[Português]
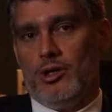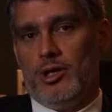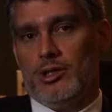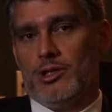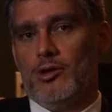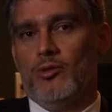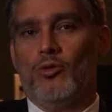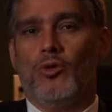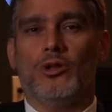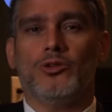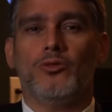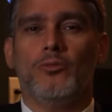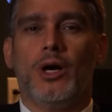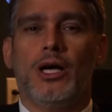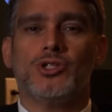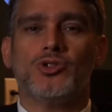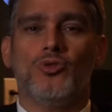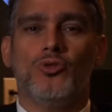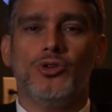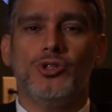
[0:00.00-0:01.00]
Então, quanto
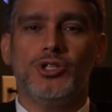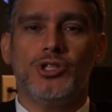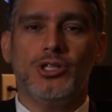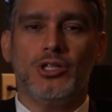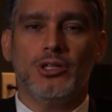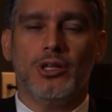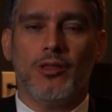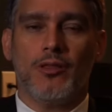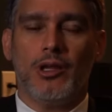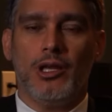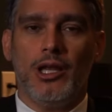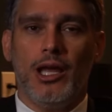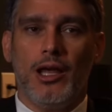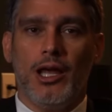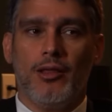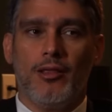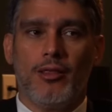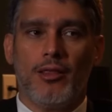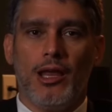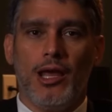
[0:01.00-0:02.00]
mais curtidas ele
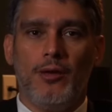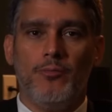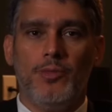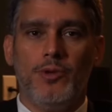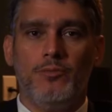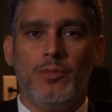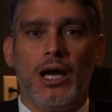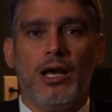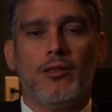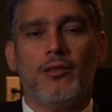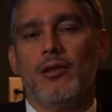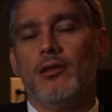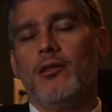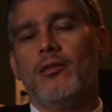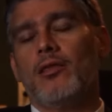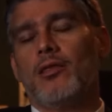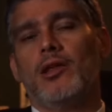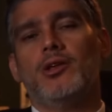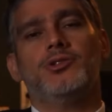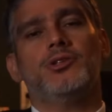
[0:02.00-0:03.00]
recebe, mais ele
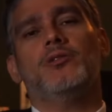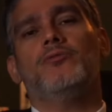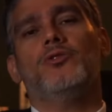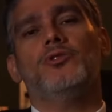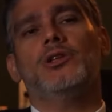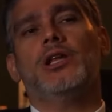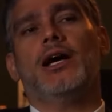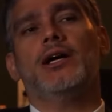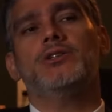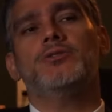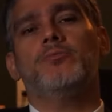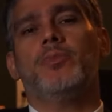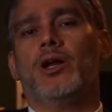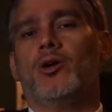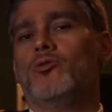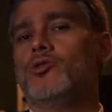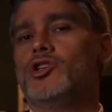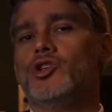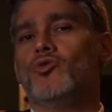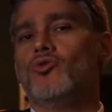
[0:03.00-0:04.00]
sente a vontade para
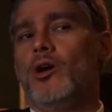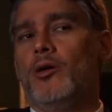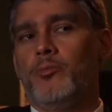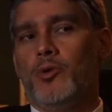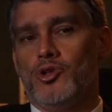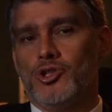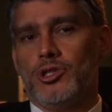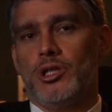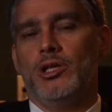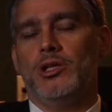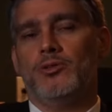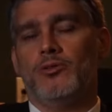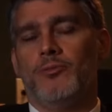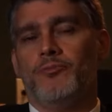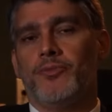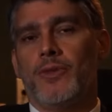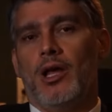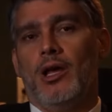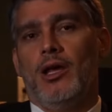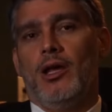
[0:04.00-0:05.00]
continuar apostando.
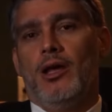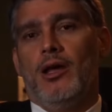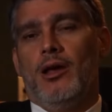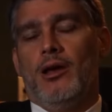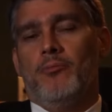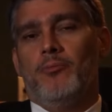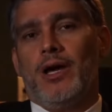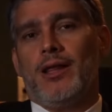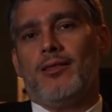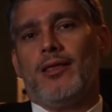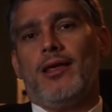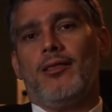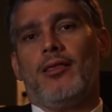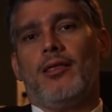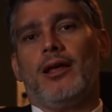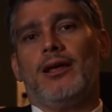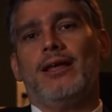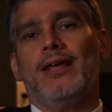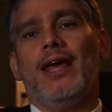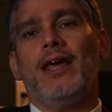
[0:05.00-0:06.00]
Mas
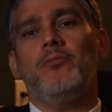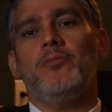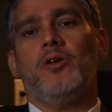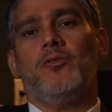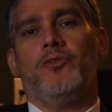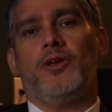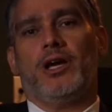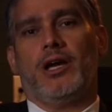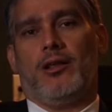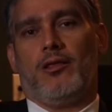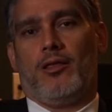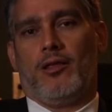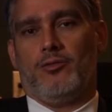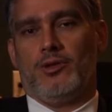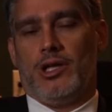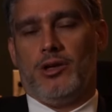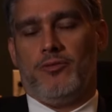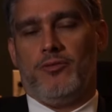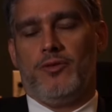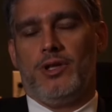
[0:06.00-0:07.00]
essa gamificação
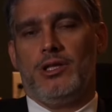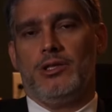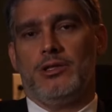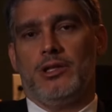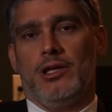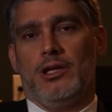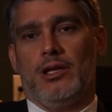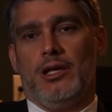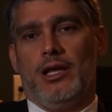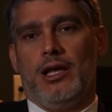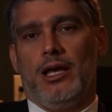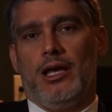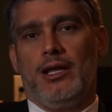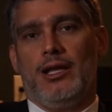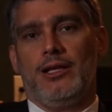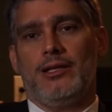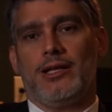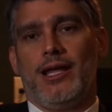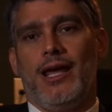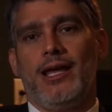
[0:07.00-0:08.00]
da vida,
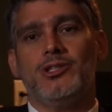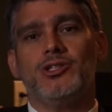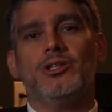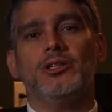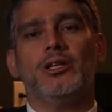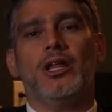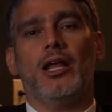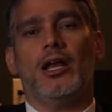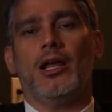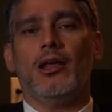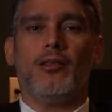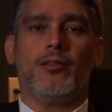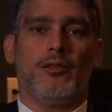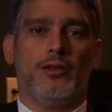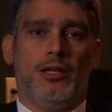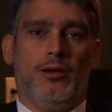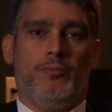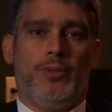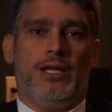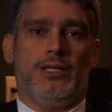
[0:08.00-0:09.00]
ela é de interesse
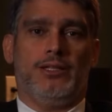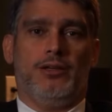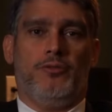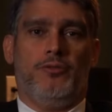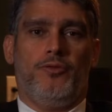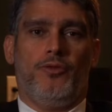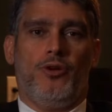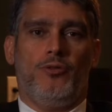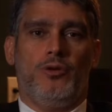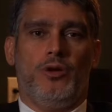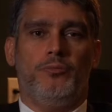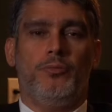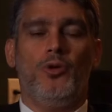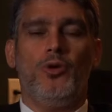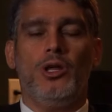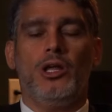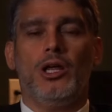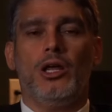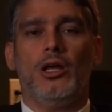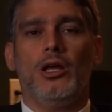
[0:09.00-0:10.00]
da plataforma.
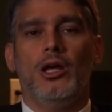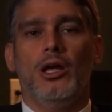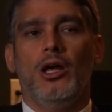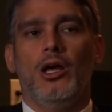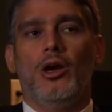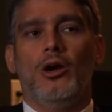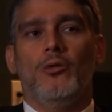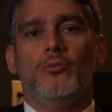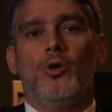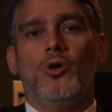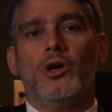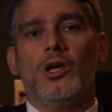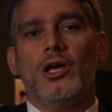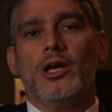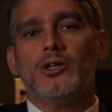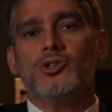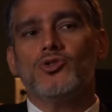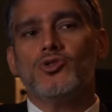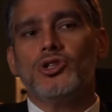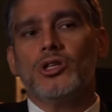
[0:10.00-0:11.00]
Por quê? Porque
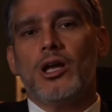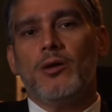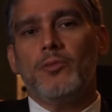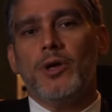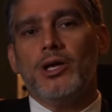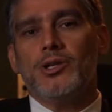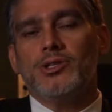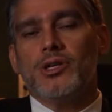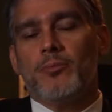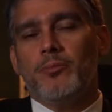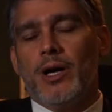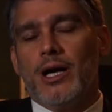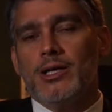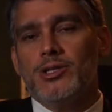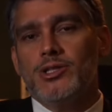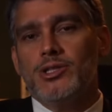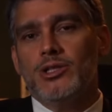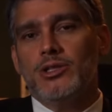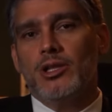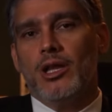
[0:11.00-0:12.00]
é justamente a
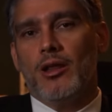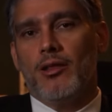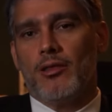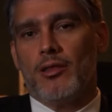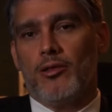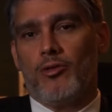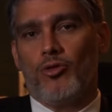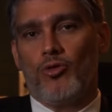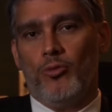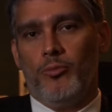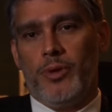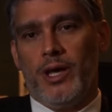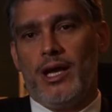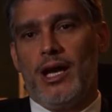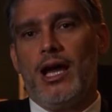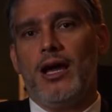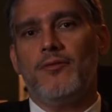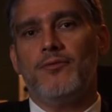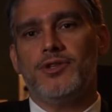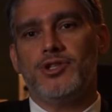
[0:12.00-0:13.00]
partir desse
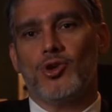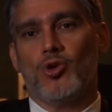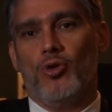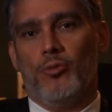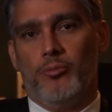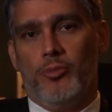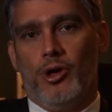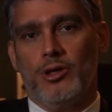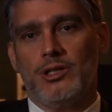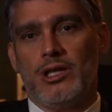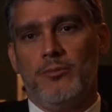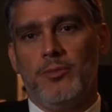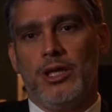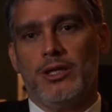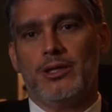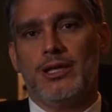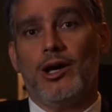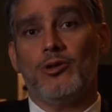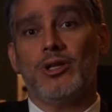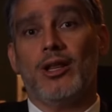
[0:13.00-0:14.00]
superávit
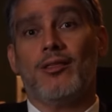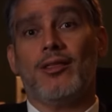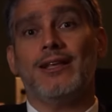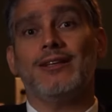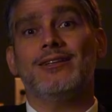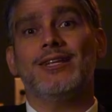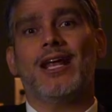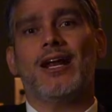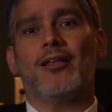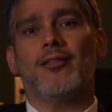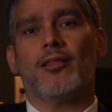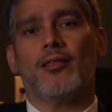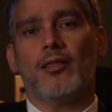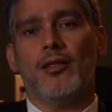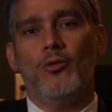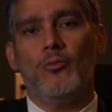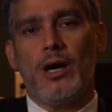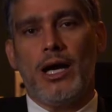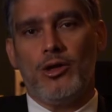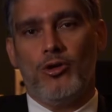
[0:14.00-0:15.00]
comportamental, dessa
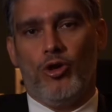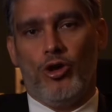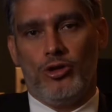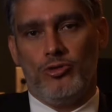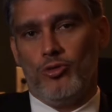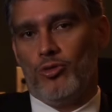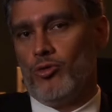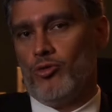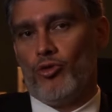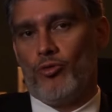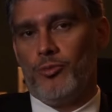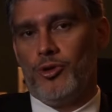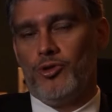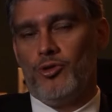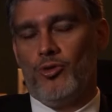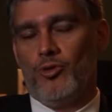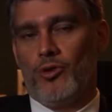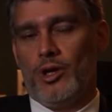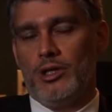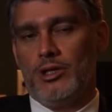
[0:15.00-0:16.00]
interação maior do
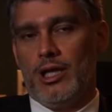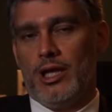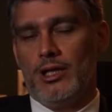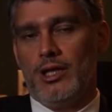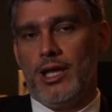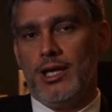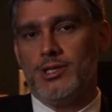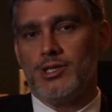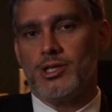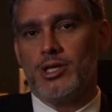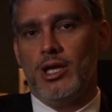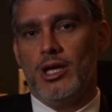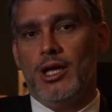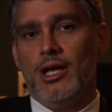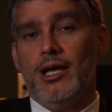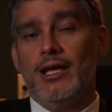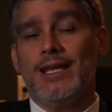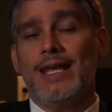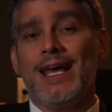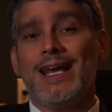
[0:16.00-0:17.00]
consumidor com a internet,
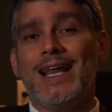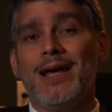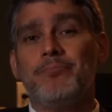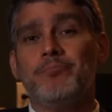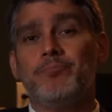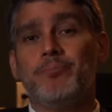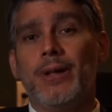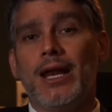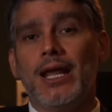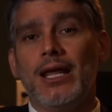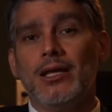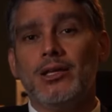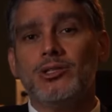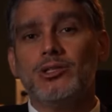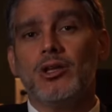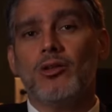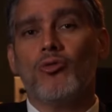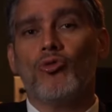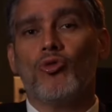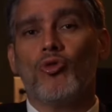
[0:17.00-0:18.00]
que ela
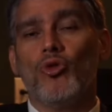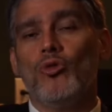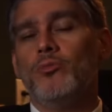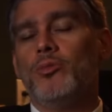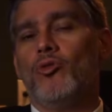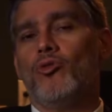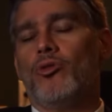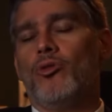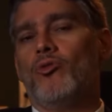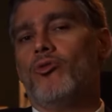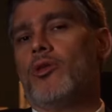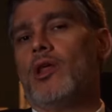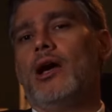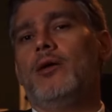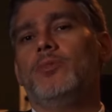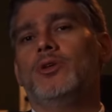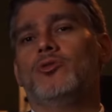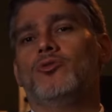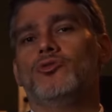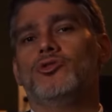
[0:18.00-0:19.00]
aprende sobre os seus
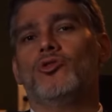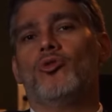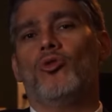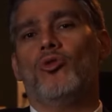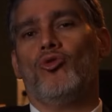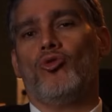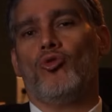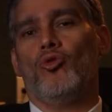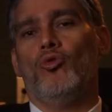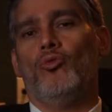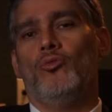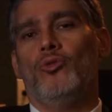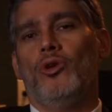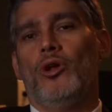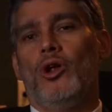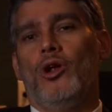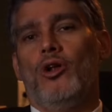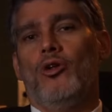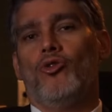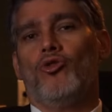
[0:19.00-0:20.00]
hábitos de consumo,
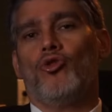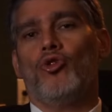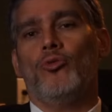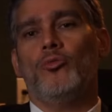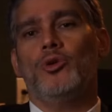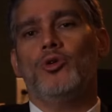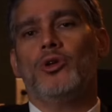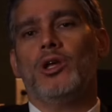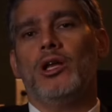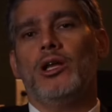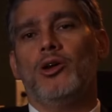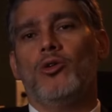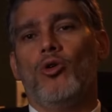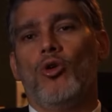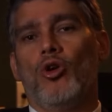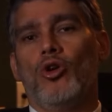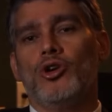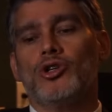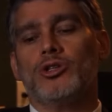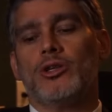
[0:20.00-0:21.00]
sobre o que ele
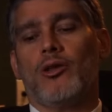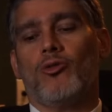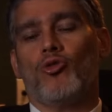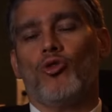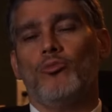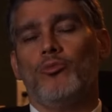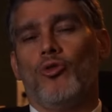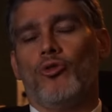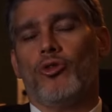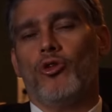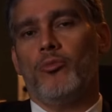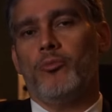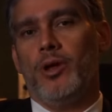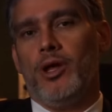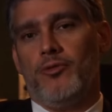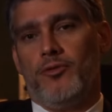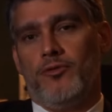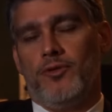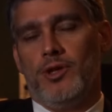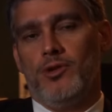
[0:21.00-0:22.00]
gosta, sobre o seu
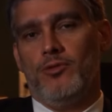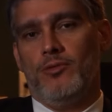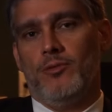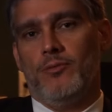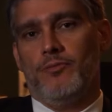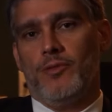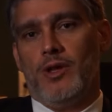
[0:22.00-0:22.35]
perfil.